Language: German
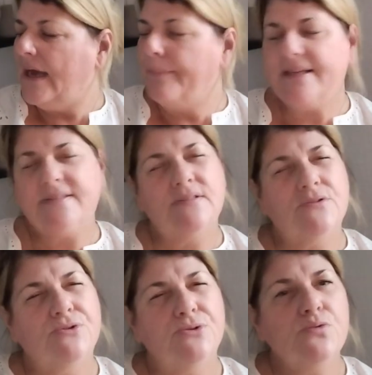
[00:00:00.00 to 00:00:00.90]
Aber das
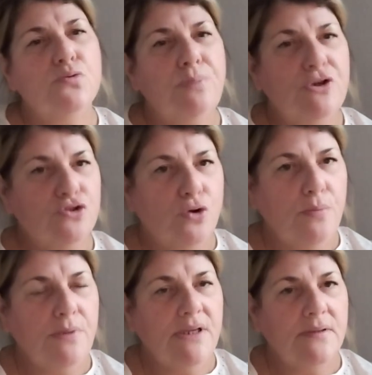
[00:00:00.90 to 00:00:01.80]
ist so super
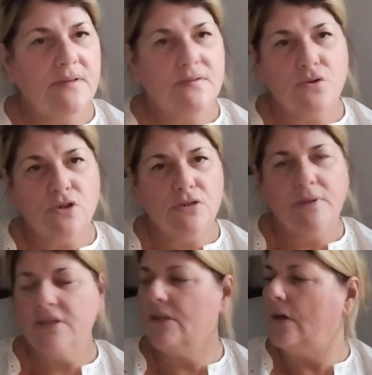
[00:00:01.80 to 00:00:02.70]
schäumig, das sollte
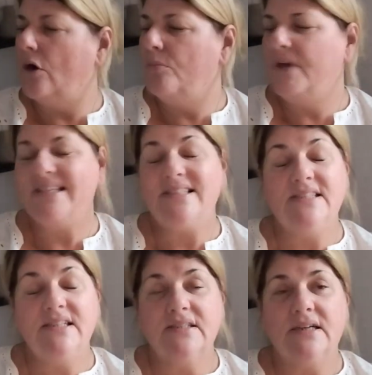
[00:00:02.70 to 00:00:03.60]
man nicht glauben, hätte ich
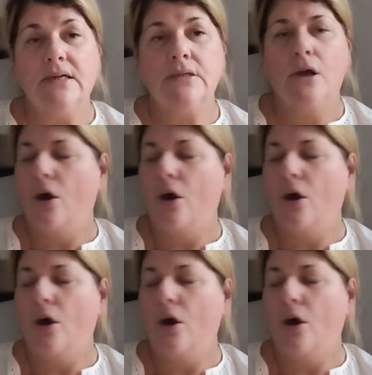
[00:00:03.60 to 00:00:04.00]
nie gedacht.